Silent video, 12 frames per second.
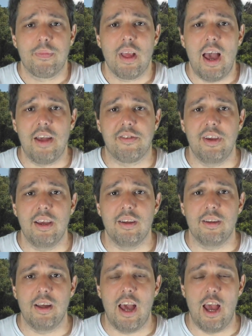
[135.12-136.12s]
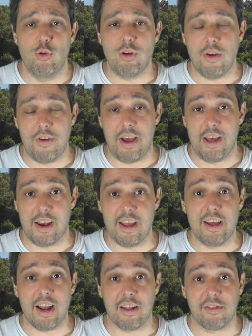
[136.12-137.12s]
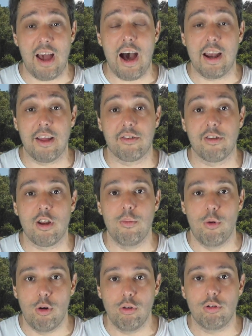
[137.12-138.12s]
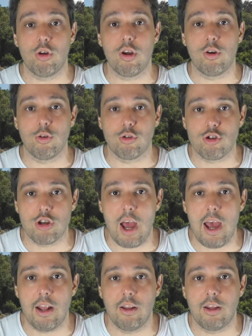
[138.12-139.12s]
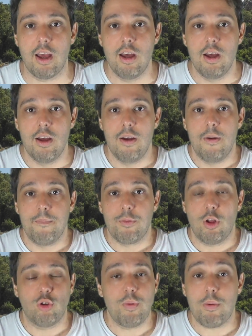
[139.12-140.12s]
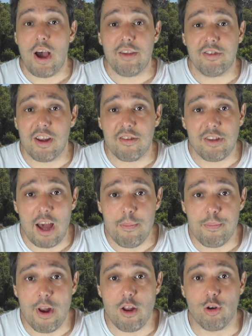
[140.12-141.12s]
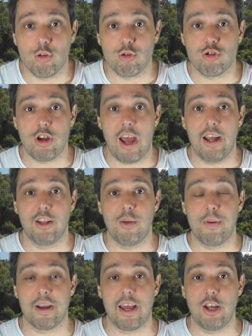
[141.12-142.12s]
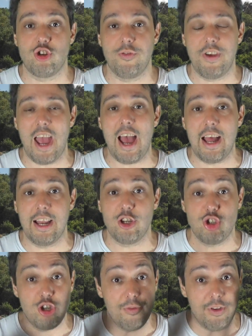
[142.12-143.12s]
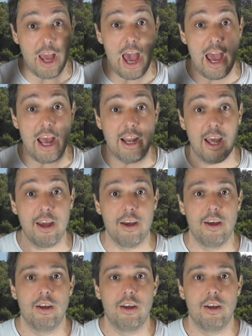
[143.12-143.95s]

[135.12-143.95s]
Eh sì, e lui deve ringraziare, essere molto riconoscente. Dobbiamo essere sempre riconoscenti perché ci viene, ci viene,